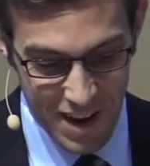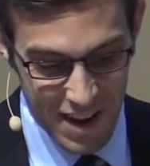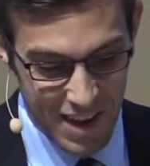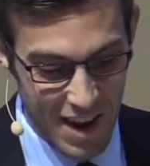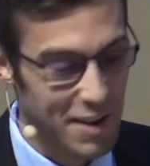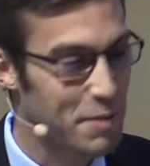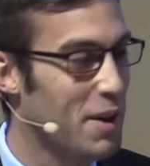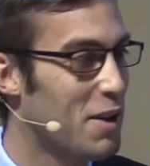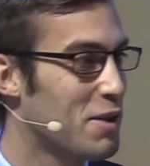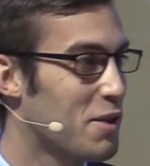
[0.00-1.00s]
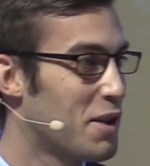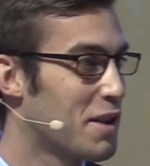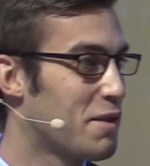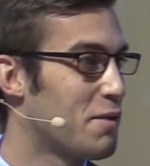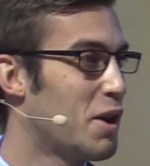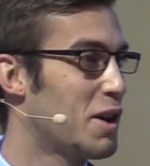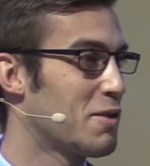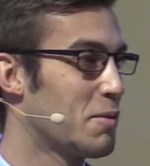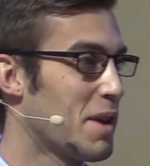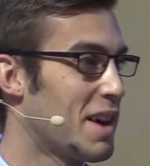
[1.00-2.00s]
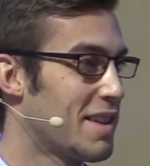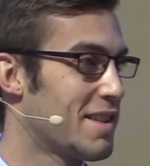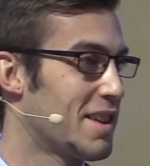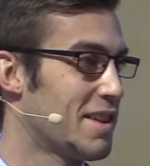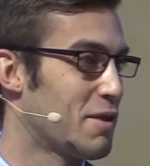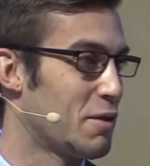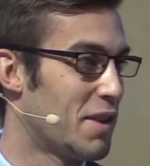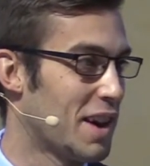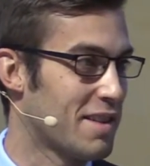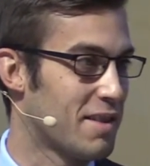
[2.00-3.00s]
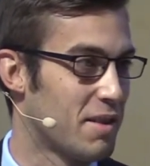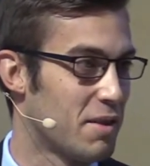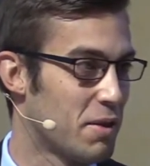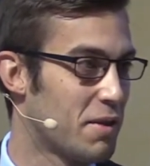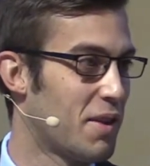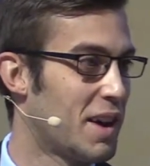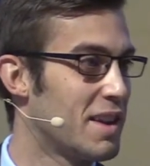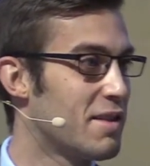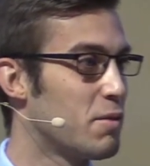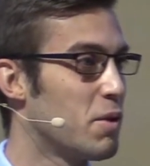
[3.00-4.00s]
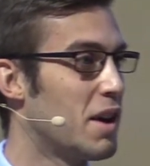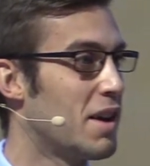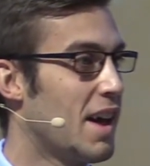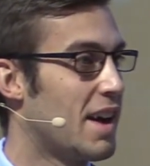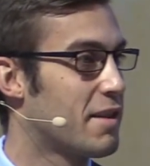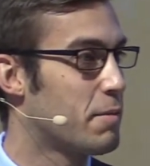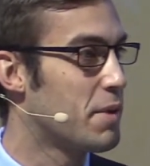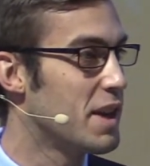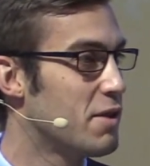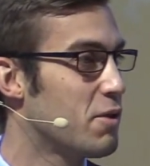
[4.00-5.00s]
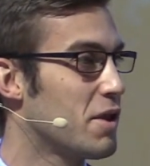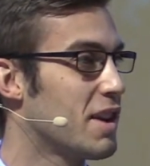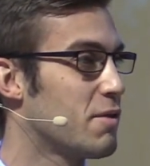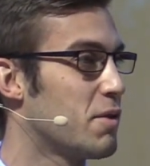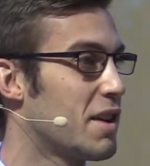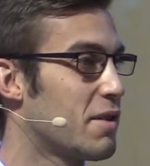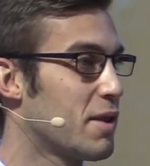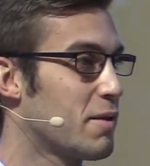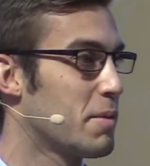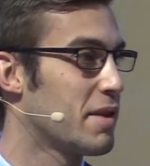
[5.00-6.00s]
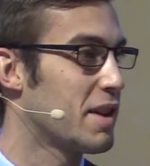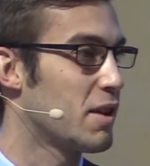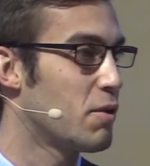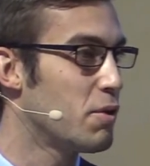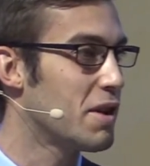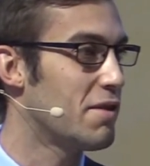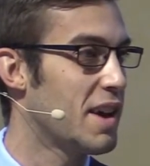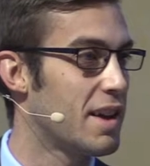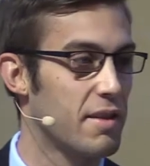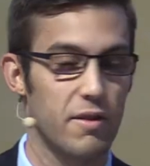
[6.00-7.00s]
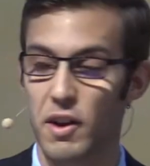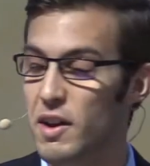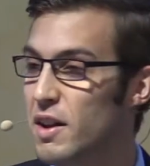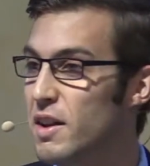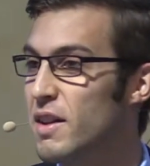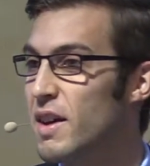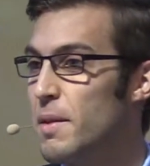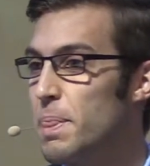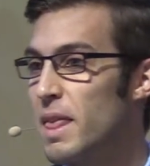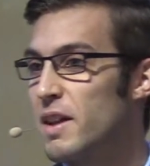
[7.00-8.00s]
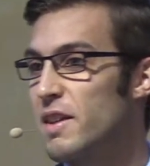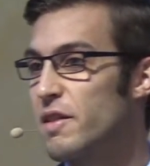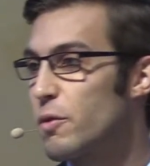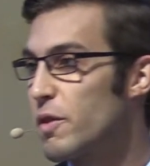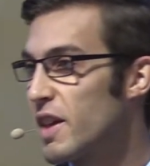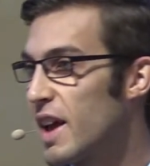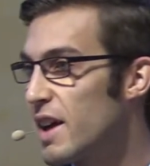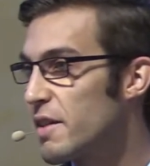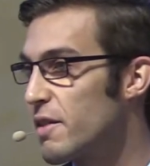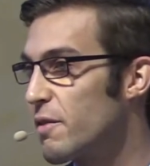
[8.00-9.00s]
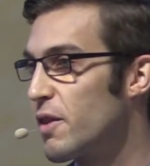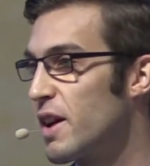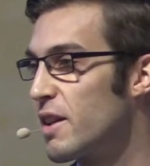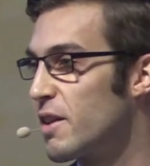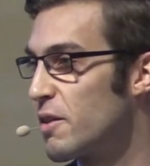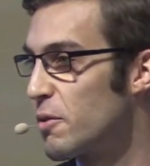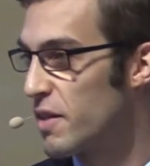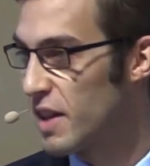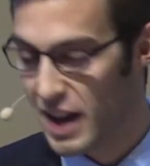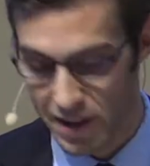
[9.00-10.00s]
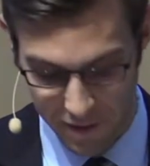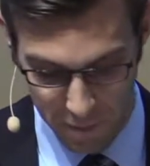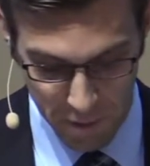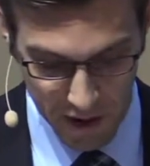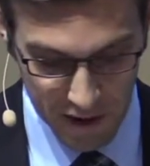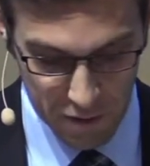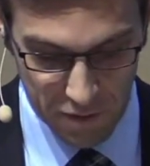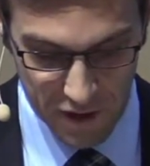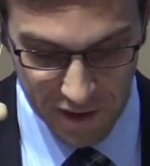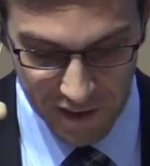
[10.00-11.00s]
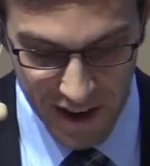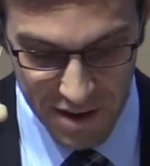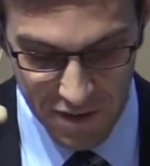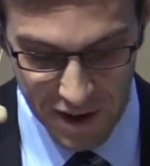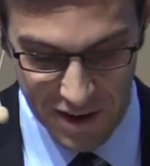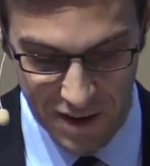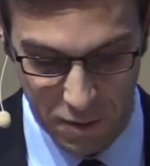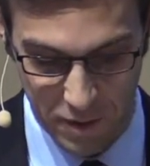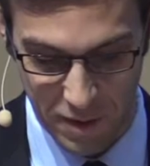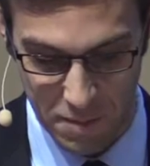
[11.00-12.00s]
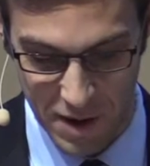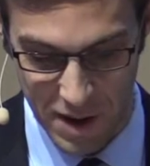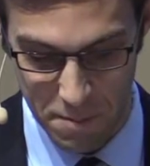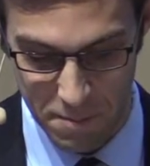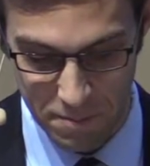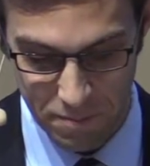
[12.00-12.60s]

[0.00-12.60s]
Ja, es braucht Gottes Wort, um geistlich zu wachsen. Und zwar nicht nur als Bildung, nicht nur, dass wir so ein bisschen klüger werden, sondern dass es unsere Herzen verändert, unsere Herzen prägt und wir das anwenden in unserem Leben.